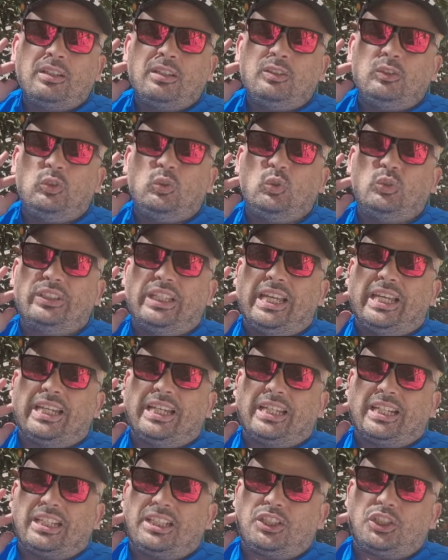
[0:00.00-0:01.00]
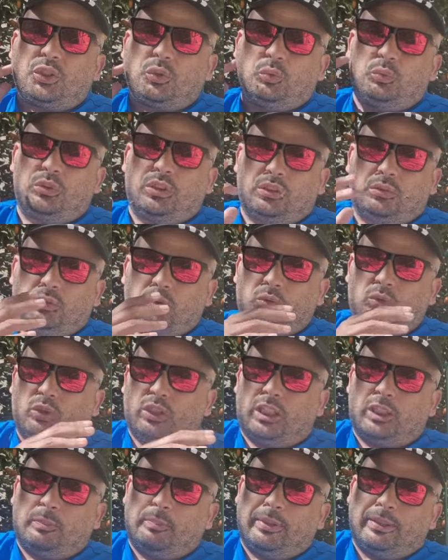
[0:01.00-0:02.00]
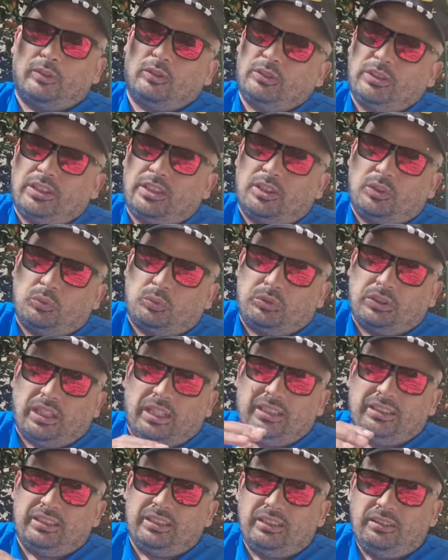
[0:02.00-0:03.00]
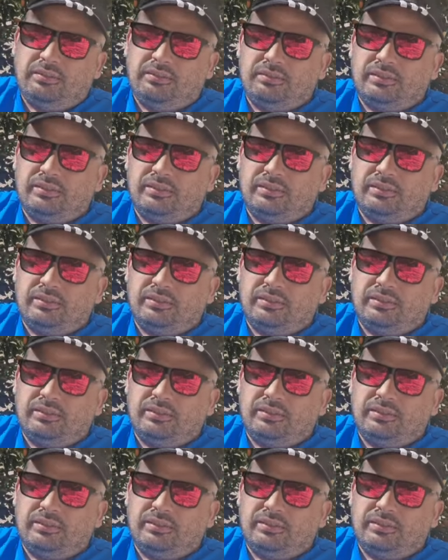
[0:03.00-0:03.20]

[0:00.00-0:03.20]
non è cresciuta sotto l'aspetto dei risultati,